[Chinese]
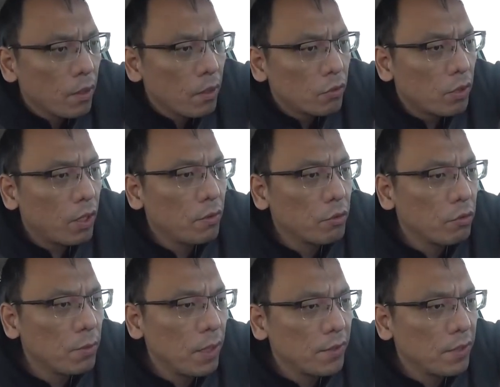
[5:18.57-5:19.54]
最大尾速
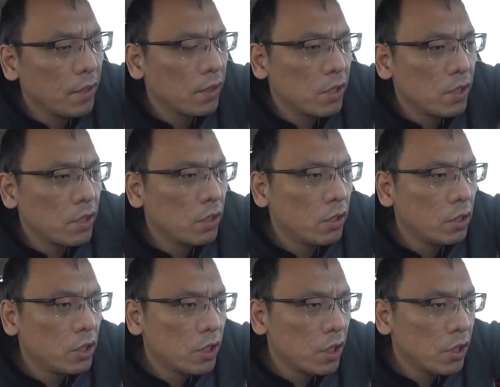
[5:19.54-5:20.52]
一百零三点七，和
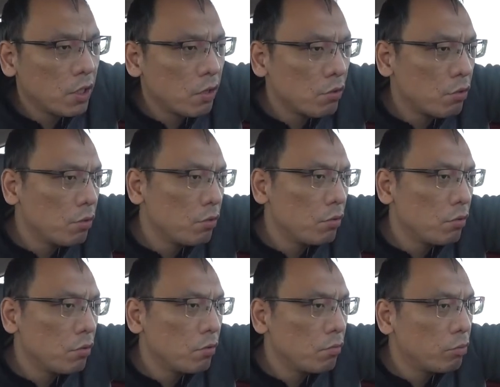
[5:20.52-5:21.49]
之前相
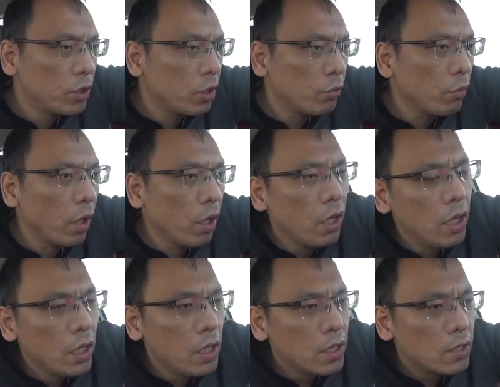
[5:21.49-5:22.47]
去不是很远。
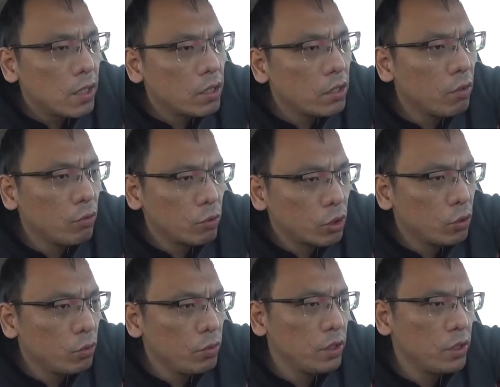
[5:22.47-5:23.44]
三十到五十
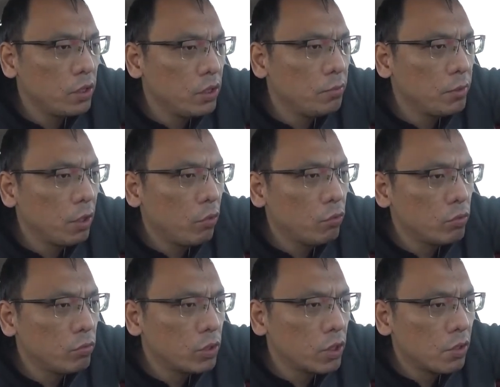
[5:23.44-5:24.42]
公里一秒
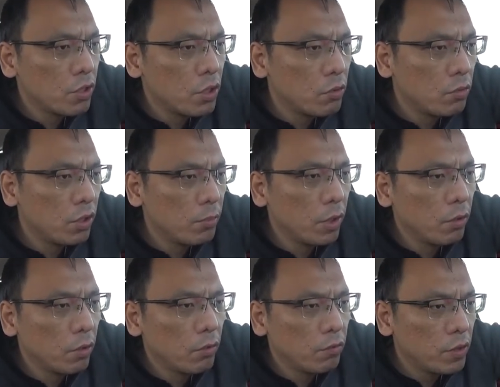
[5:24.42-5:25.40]
五，五十到七十公里一秒
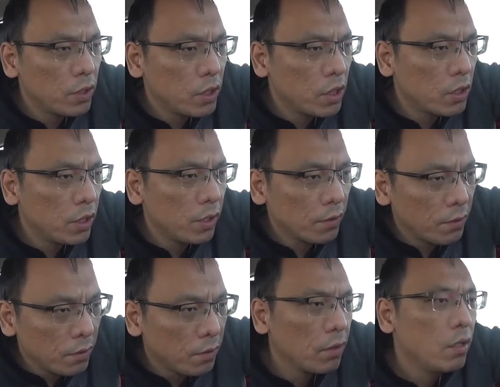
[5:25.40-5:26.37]
六，峰值这是零点
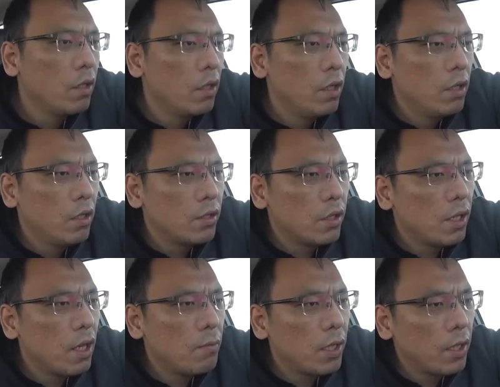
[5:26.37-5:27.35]
四。接下
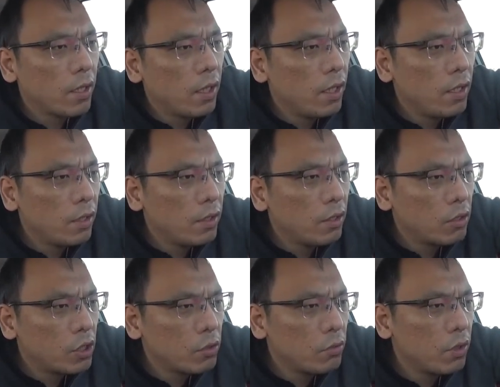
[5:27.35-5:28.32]
来我们来看零到
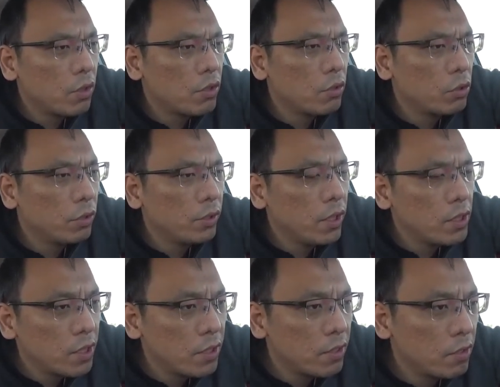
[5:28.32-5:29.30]
十公里的启动瞬间，
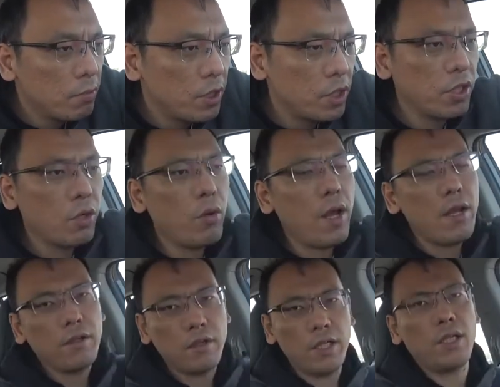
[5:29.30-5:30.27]
这一次比之前快。
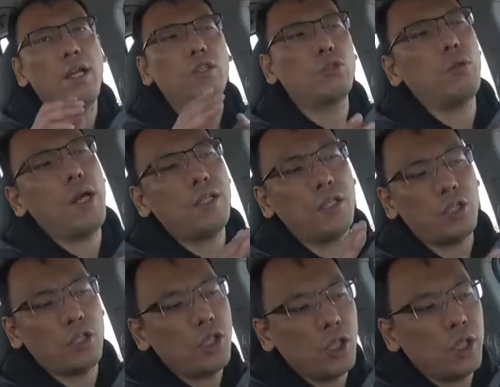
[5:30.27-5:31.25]
那可以看得出来，这个
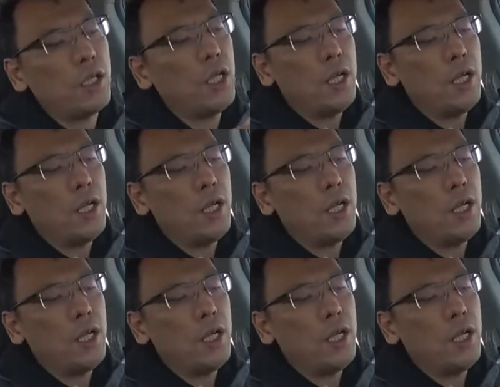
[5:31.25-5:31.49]
车型